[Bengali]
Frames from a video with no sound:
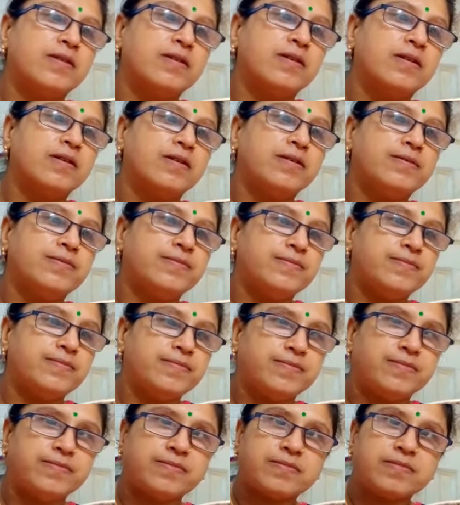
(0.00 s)
তো
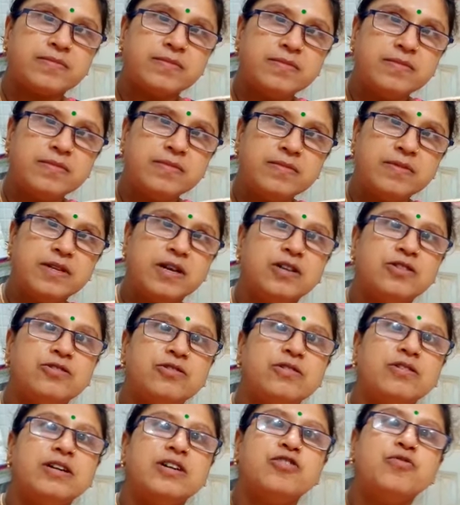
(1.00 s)
সবাইকে গুড
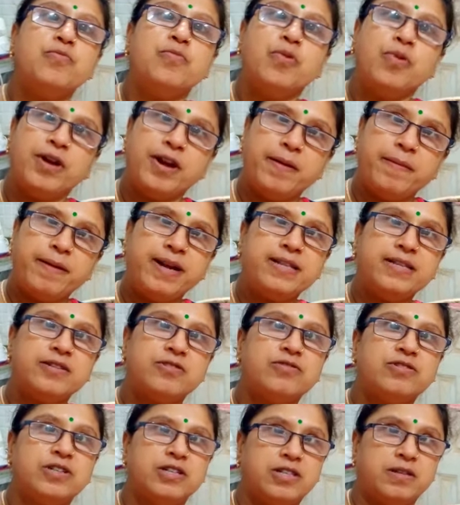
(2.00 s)
নাইট টাটা
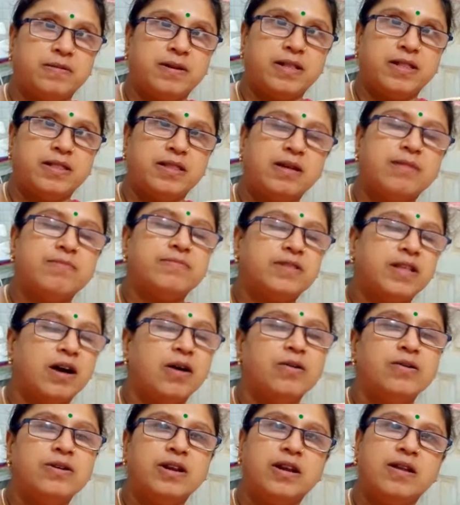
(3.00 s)
ভোর দাদা এসছে মনে
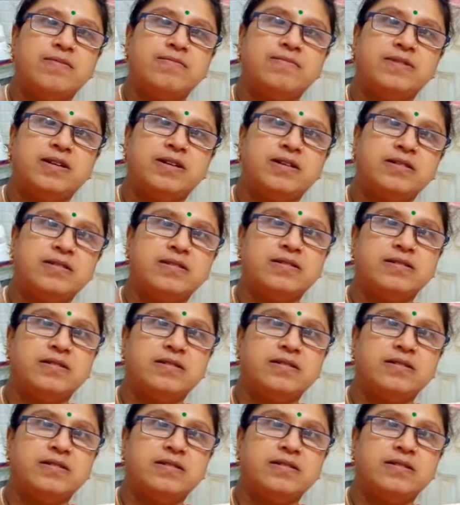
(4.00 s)
হয় ভোজাচ্ছে দরজা